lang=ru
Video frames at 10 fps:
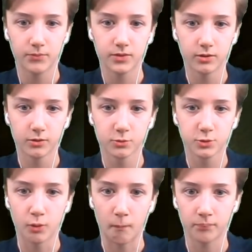Э, ну
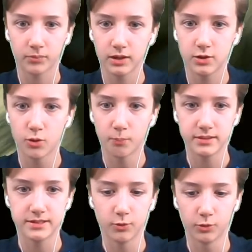что, идем по
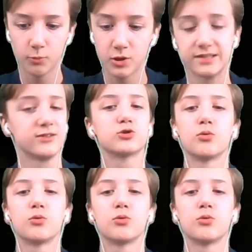зеленому, если что,